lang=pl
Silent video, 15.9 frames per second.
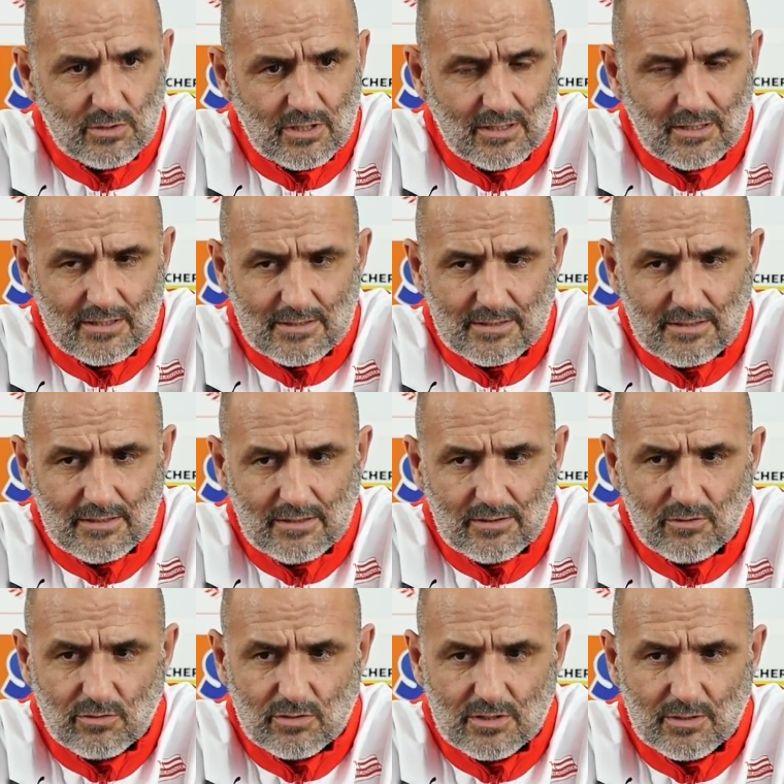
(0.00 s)
Sandecji i
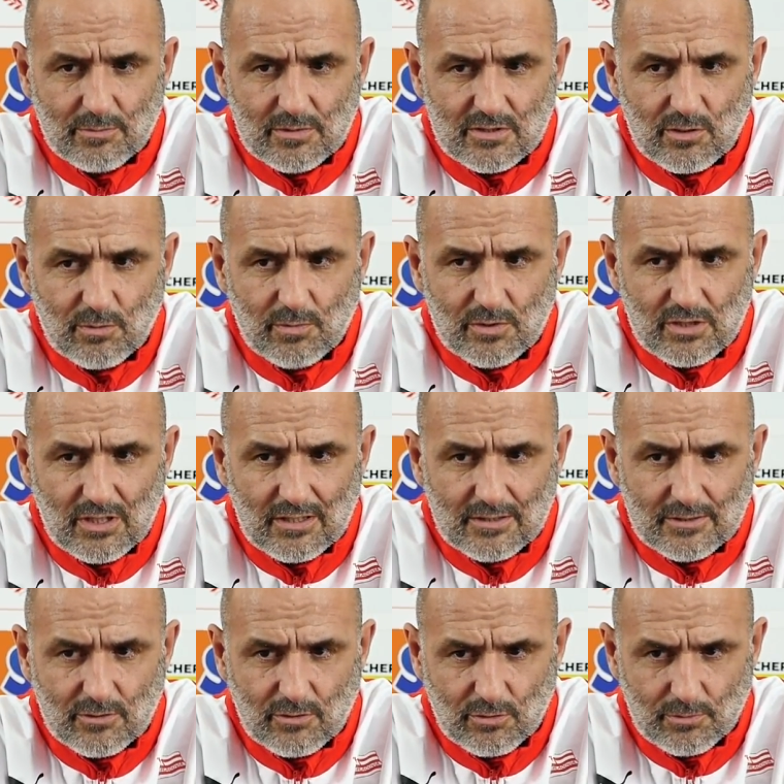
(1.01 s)
to chcemy zrobić, ale
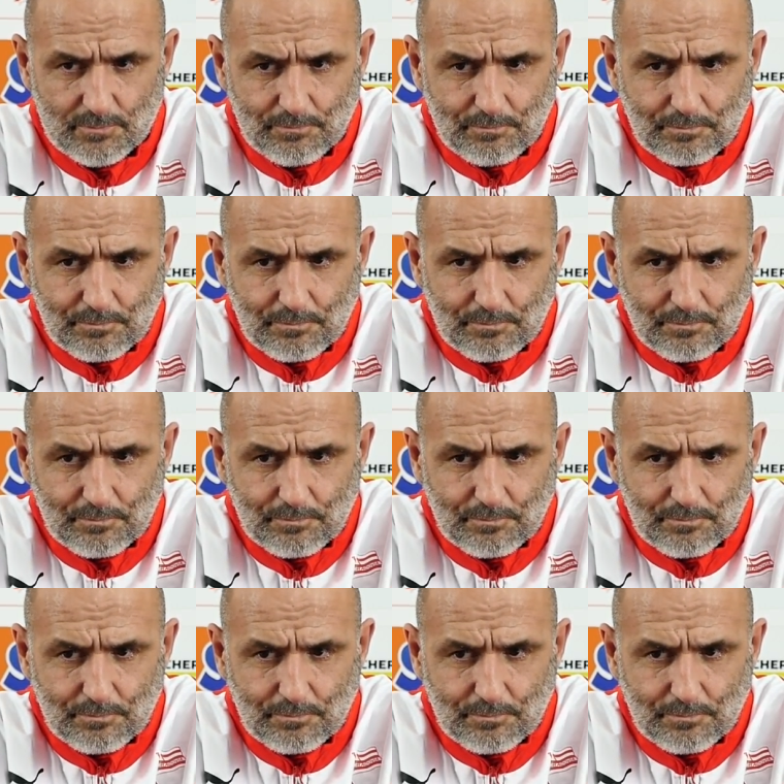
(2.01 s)
to